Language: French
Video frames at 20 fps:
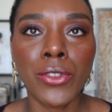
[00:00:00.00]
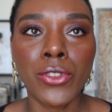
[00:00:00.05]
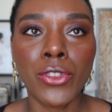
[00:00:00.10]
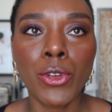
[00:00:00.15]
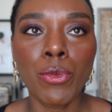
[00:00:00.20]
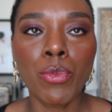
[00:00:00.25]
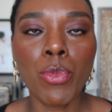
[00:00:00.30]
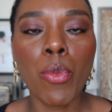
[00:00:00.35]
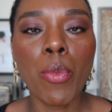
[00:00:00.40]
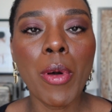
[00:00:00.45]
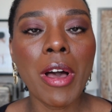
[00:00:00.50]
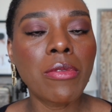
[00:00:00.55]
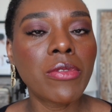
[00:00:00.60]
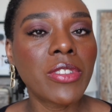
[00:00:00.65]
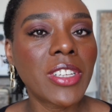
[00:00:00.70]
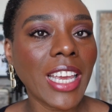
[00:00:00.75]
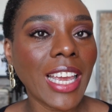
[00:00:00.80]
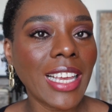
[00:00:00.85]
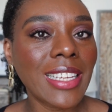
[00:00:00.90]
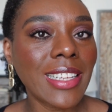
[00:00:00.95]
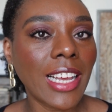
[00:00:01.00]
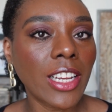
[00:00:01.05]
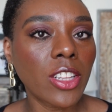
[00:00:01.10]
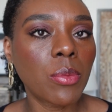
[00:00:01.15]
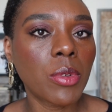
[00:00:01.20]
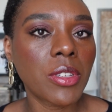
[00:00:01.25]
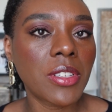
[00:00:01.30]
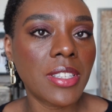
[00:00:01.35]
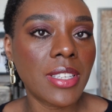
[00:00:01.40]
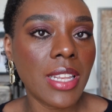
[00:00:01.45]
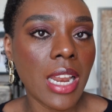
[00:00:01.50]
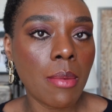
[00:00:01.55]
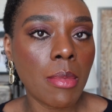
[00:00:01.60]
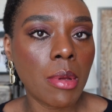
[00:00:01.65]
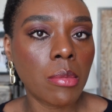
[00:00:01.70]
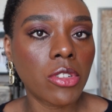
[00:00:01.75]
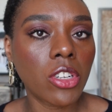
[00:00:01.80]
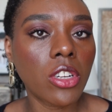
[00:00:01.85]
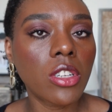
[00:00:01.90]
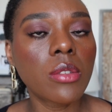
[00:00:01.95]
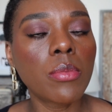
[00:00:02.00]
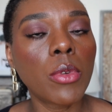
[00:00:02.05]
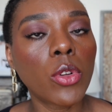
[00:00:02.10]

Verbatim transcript: je ne peux pas vous dire exactement si c'est la même chose,